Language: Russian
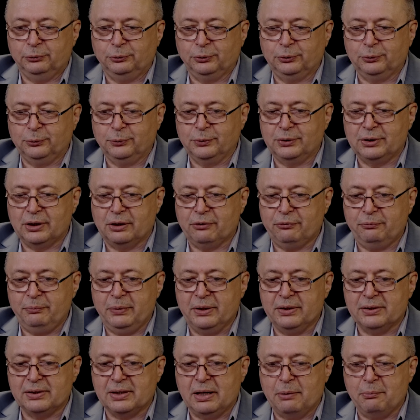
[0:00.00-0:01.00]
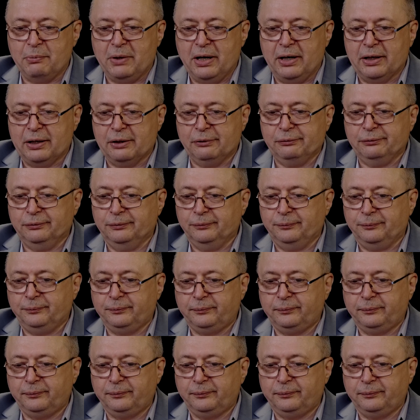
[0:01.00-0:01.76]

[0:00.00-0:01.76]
у штуцеров бензобаков.